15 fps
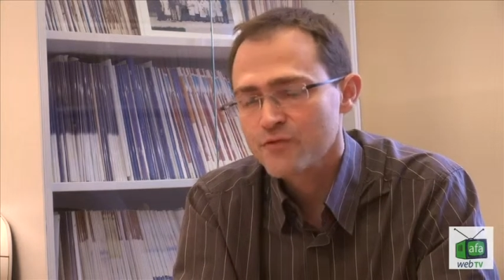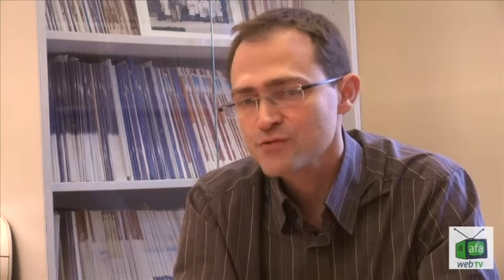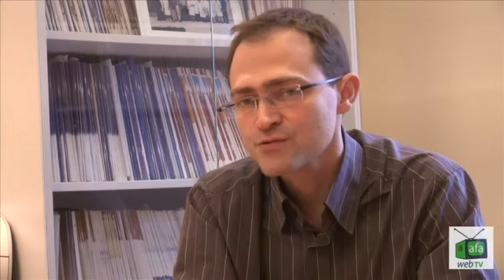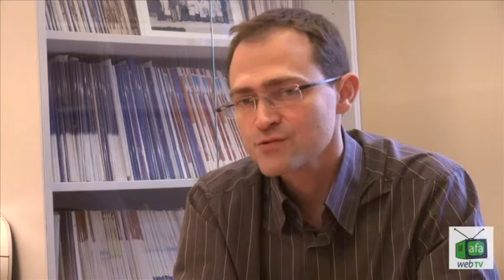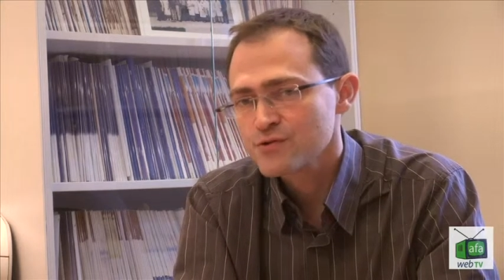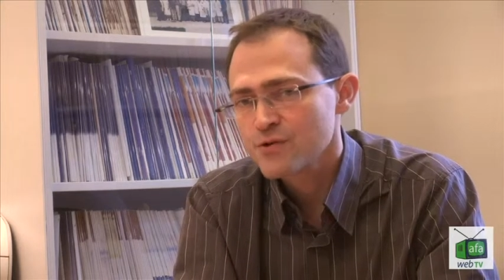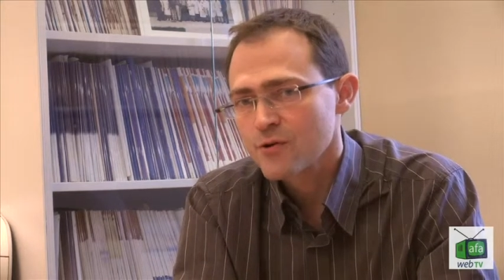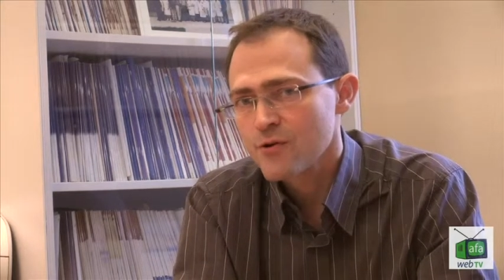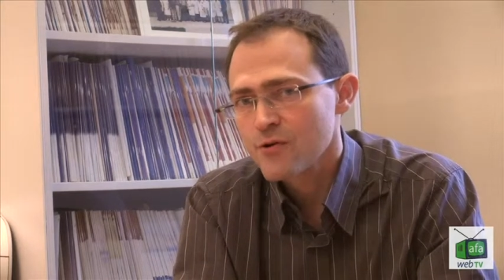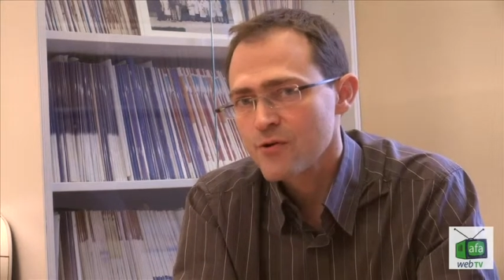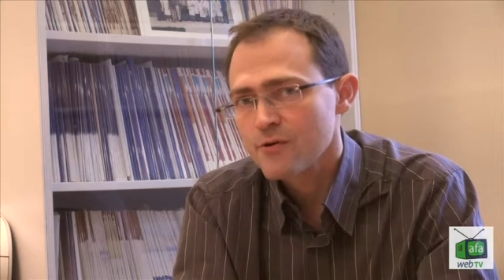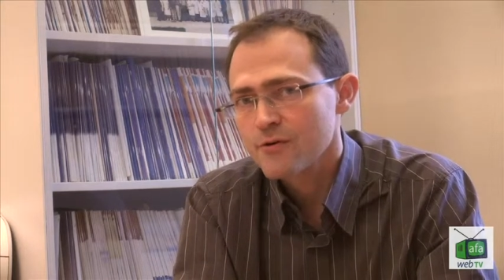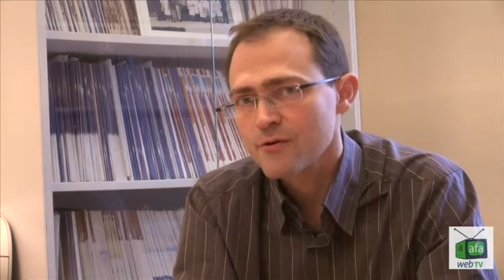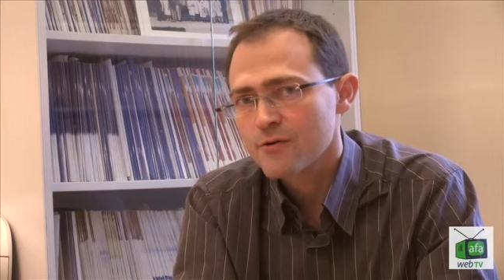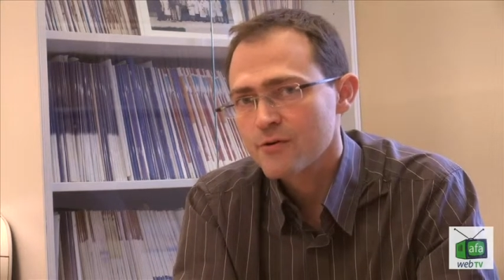
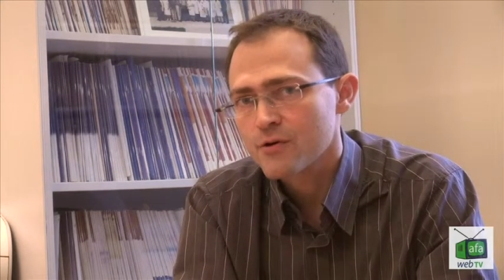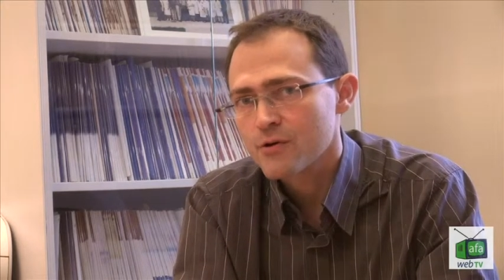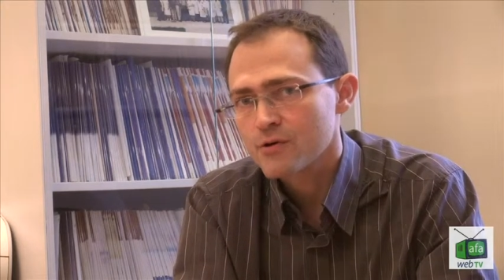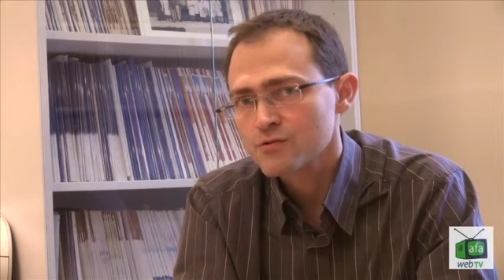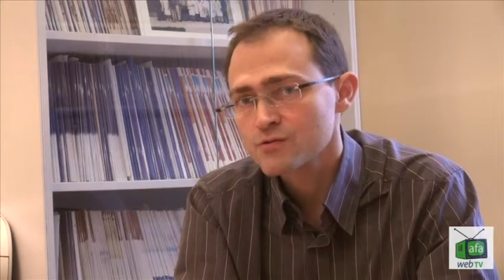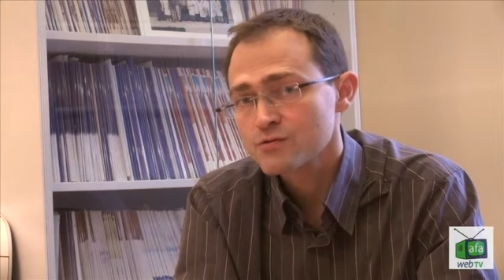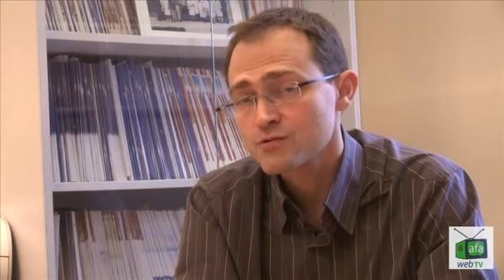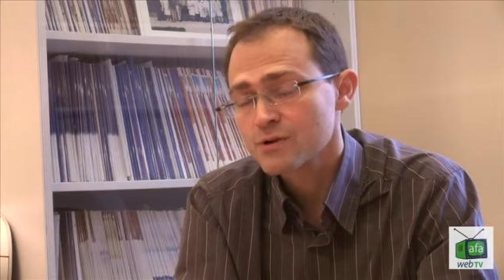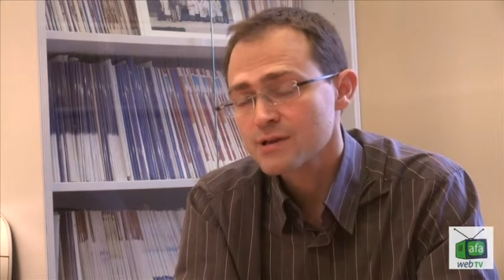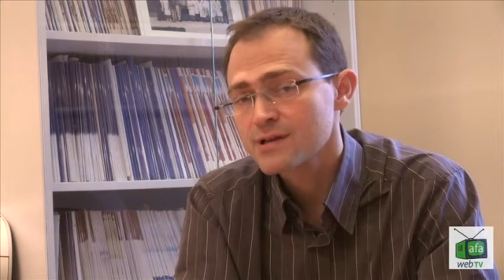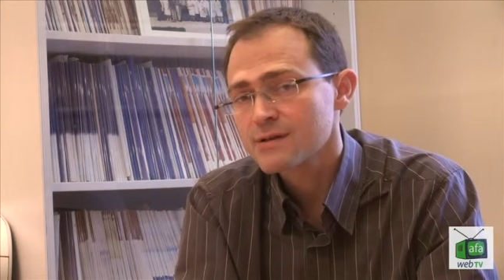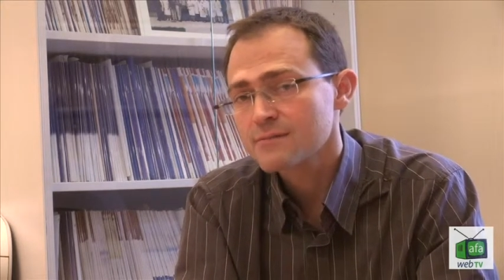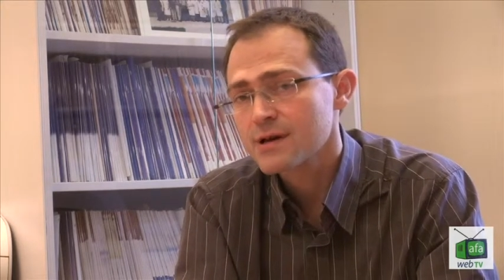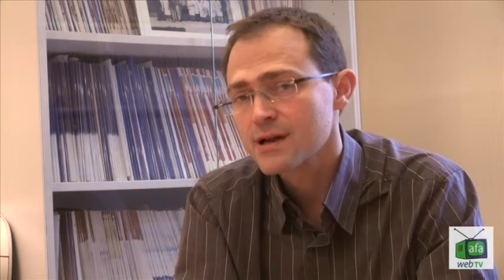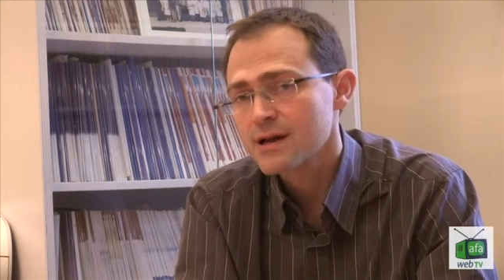frustrant euh, quand on soigne
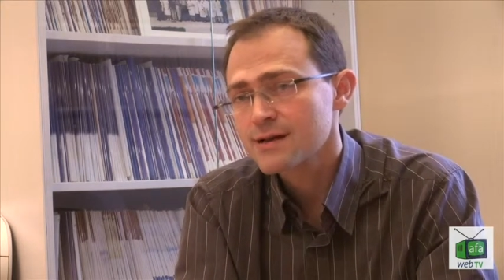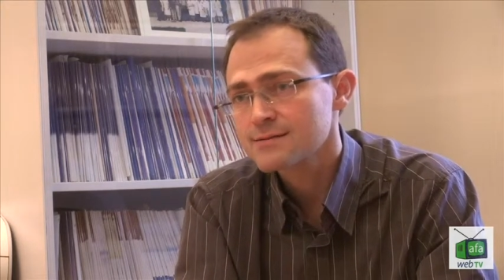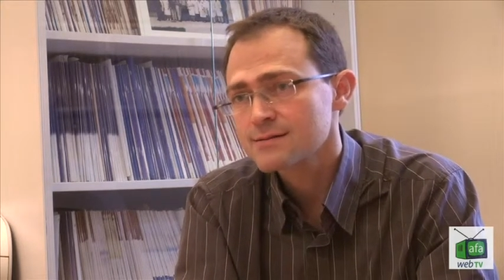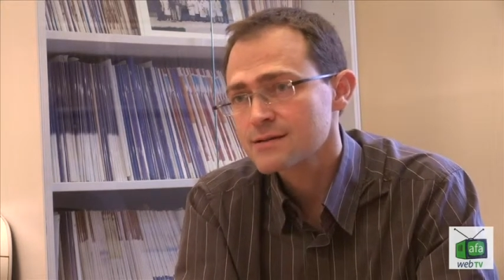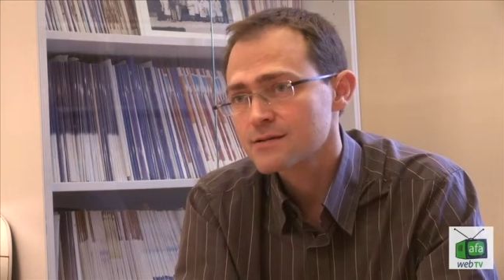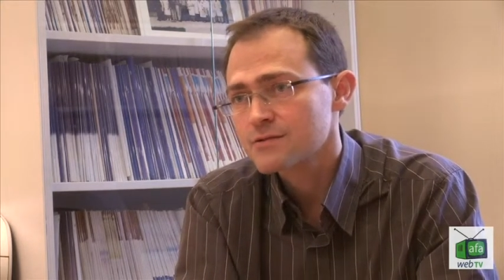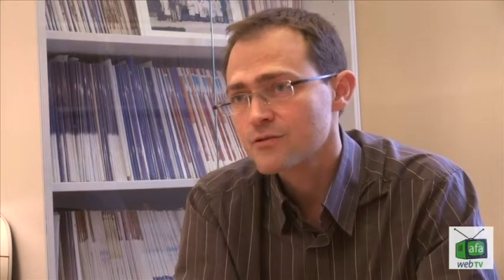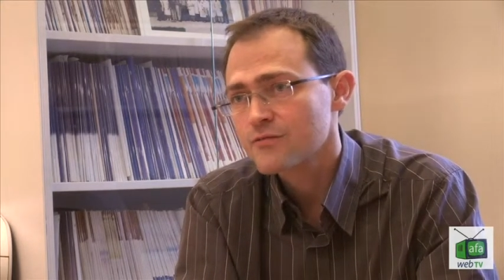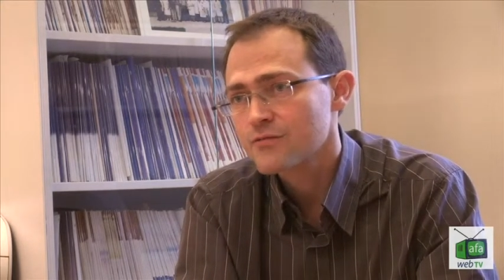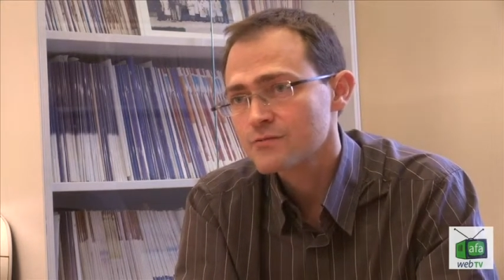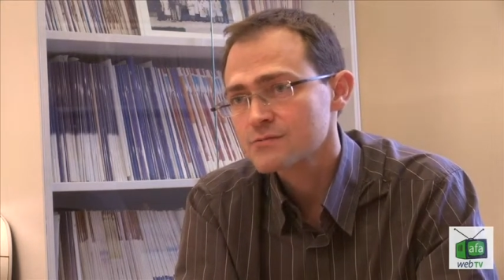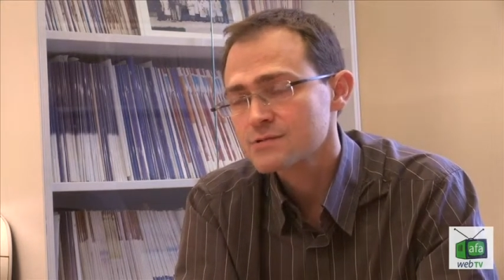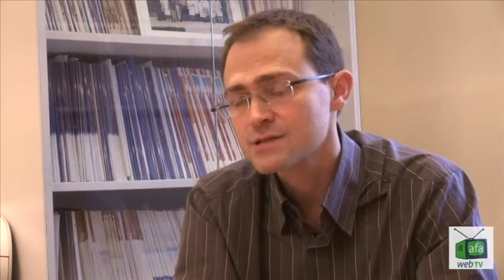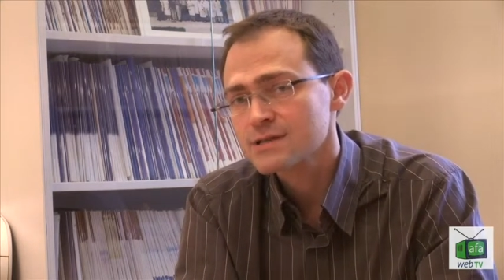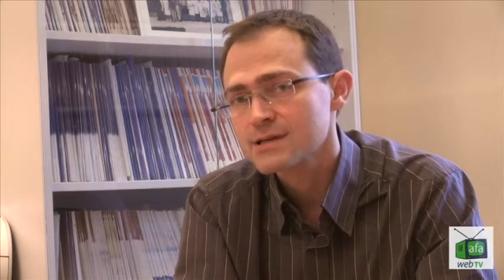des malades d'être
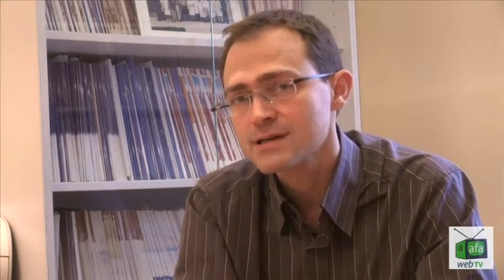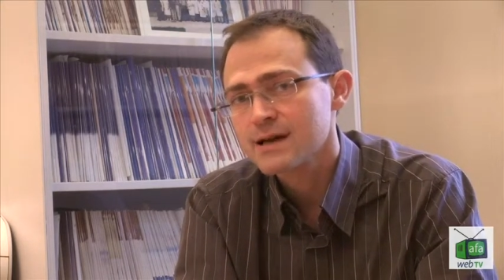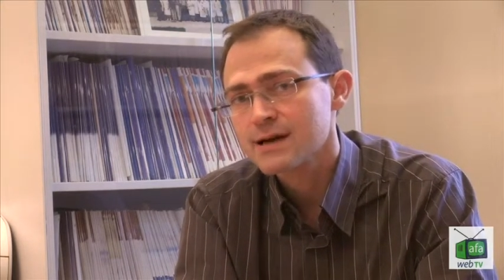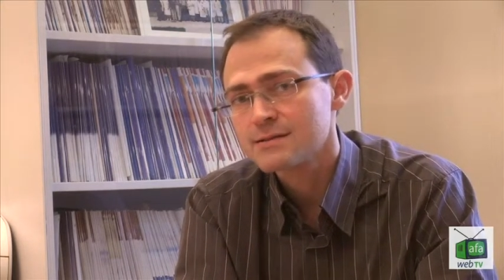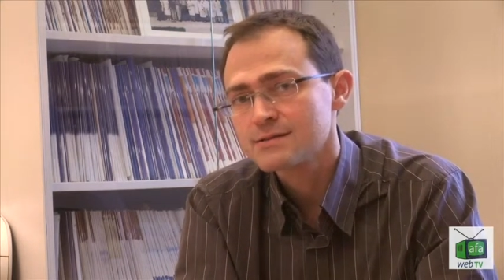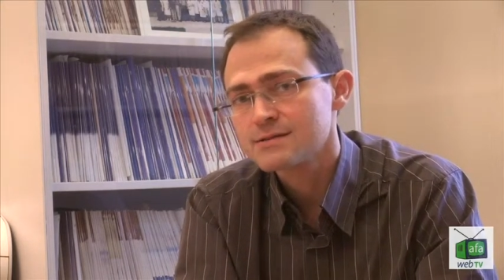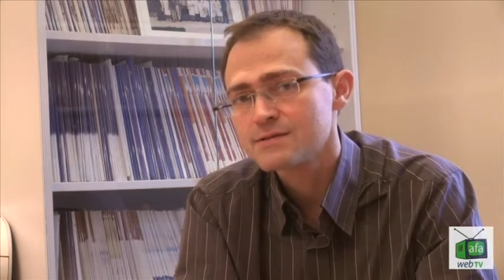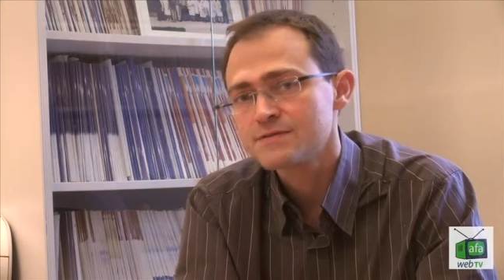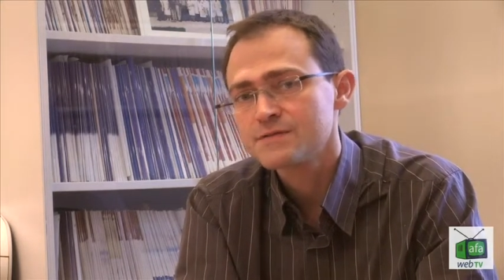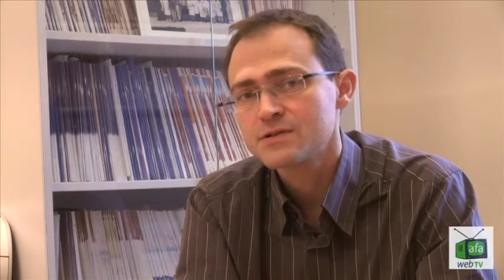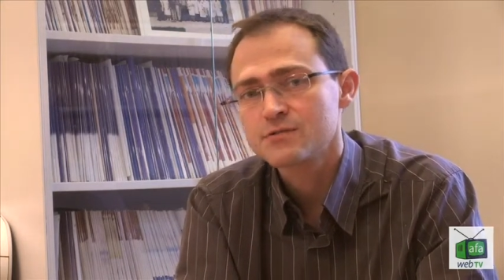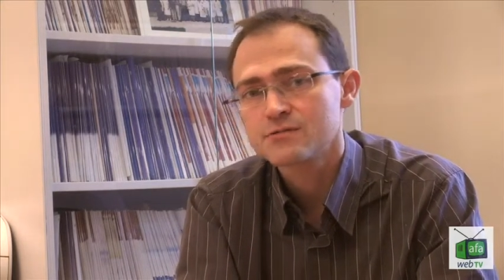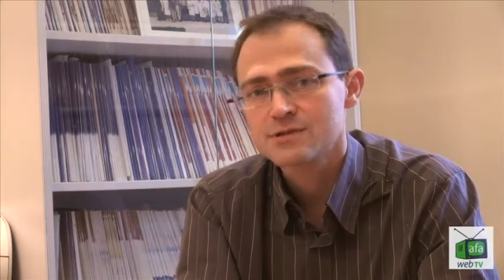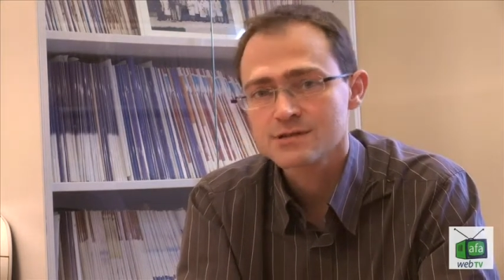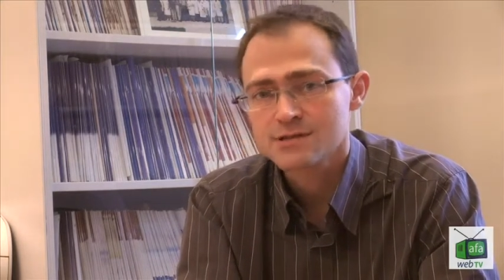confronté à des
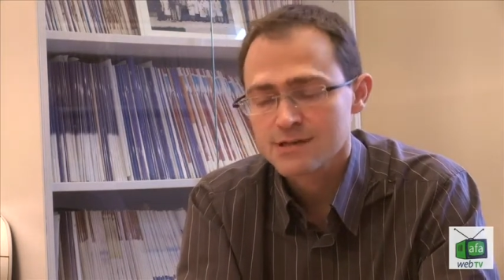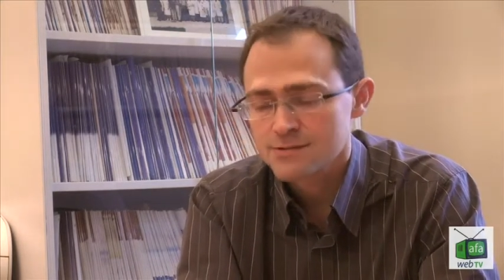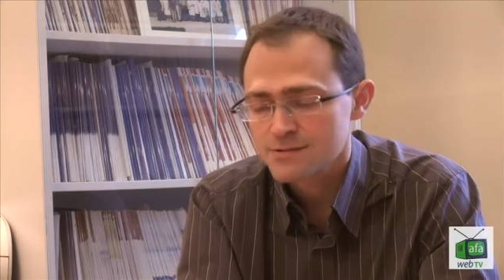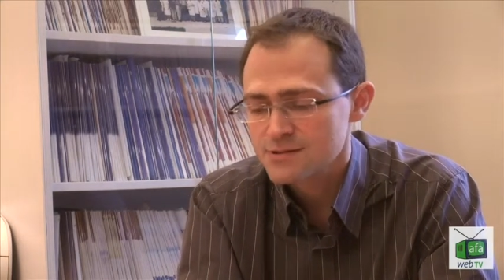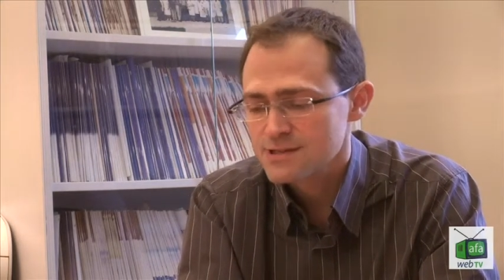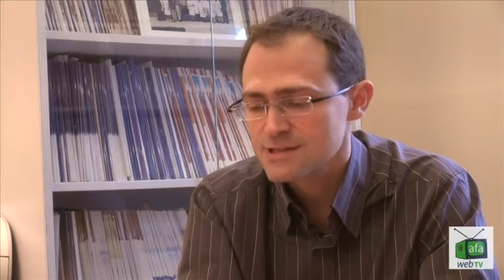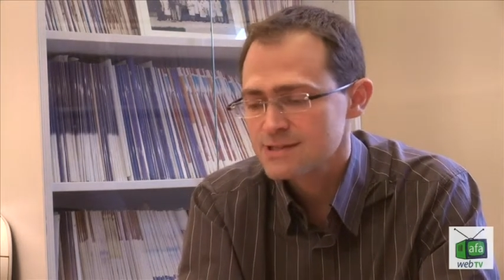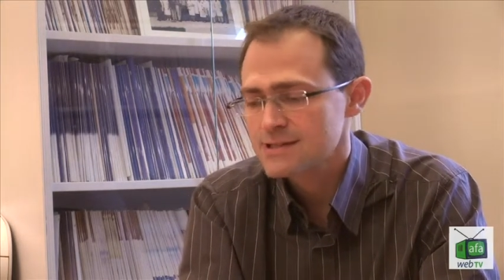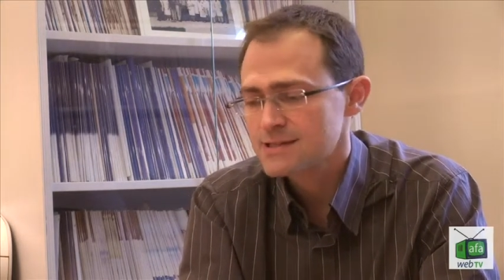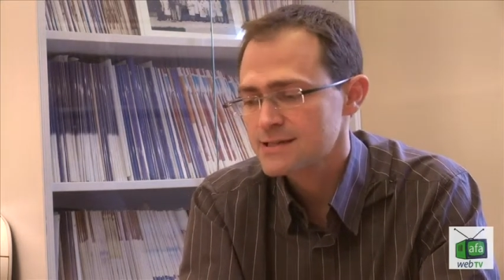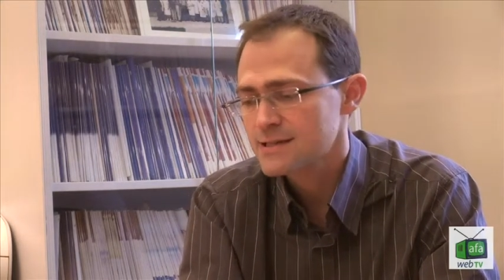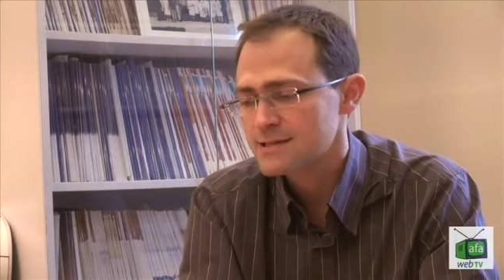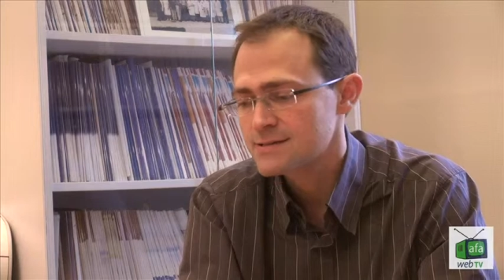difficultés diagnostiques,